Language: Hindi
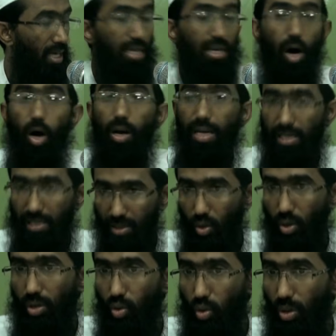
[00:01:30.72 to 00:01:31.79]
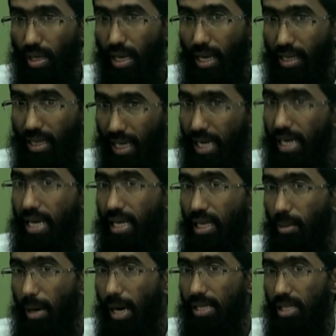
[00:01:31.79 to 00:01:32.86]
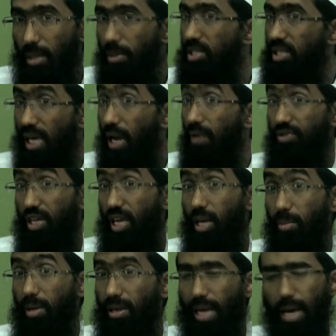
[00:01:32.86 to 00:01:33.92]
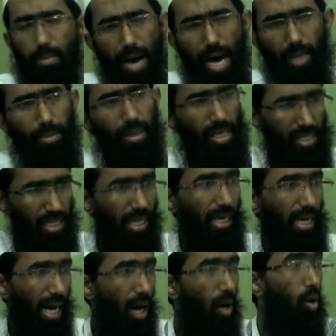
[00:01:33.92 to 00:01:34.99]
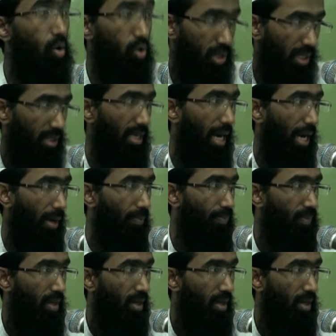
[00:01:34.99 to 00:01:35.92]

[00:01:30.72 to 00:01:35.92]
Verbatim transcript: ये और ये यानी दलील के अतबार से भी सलफ़ से नहीं मिलता है बाद में किसी ने कहा हो सकता है